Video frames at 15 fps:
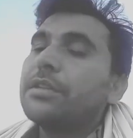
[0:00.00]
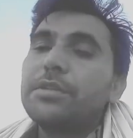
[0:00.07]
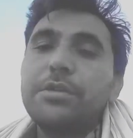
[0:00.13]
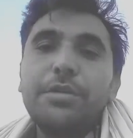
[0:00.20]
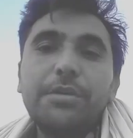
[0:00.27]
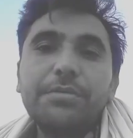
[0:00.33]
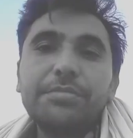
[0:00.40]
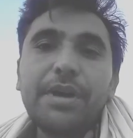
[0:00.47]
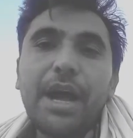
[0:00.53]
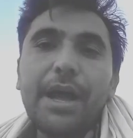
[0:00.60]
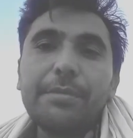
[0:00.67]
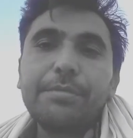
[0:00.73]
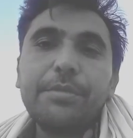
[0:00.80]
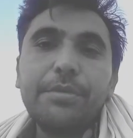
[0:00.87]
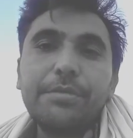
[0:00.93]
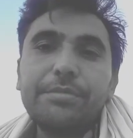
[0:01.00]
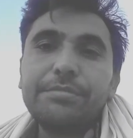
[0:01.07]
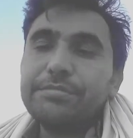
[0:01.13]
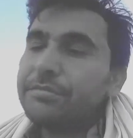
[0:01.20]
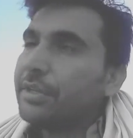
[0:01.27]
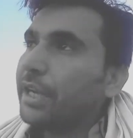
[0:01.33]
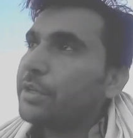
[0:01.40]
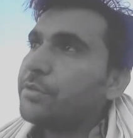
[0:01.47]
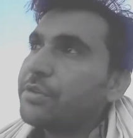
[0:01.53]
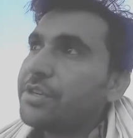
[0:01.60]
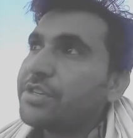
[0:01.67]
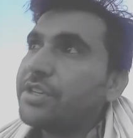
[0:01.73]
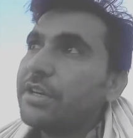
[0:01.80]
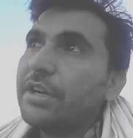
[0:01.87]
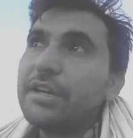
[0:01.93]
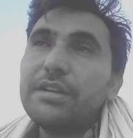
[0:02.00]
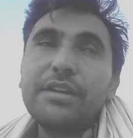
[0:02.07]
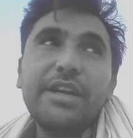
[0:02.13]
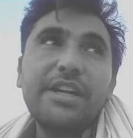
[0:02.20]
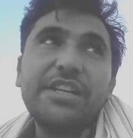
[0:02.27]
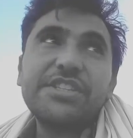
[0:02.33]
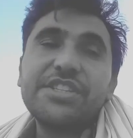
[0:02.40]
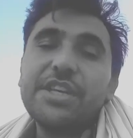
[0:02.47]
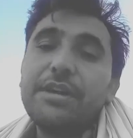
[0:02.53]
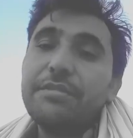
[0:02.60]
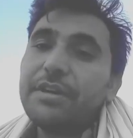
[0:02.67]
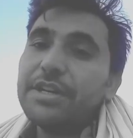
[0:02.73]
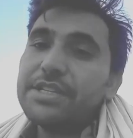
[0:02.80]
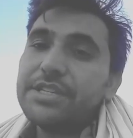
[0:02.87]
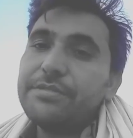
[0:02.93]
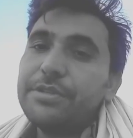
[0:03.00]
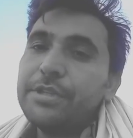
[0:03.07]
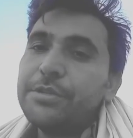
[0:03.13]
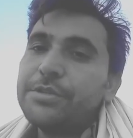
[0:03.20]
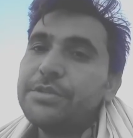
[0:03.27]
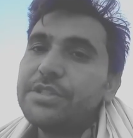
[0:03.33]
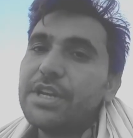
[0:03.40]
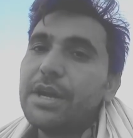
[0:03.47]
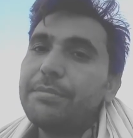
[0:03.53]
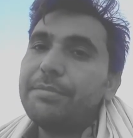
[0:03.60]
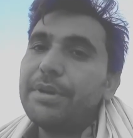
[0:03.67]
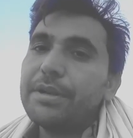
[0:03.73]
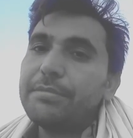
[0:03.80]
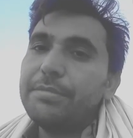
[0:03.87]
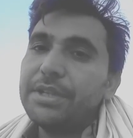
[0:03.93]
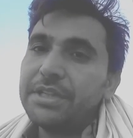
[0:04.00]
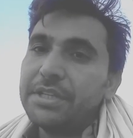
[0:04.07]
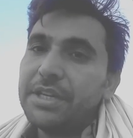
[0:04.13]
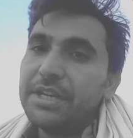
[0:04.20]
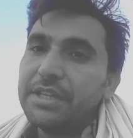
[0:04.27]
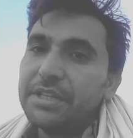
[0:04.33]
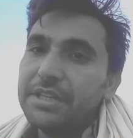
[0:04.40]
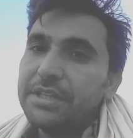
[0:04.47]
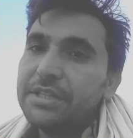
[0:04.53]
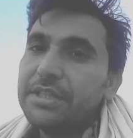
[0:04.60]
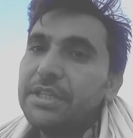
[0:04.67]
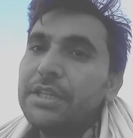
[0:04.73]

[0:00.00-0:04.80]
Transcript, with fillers: तो आपको एजुकेशनल गाइडेंस के हवाले से वीडियोस यहाँ पर मिलती रहेंगे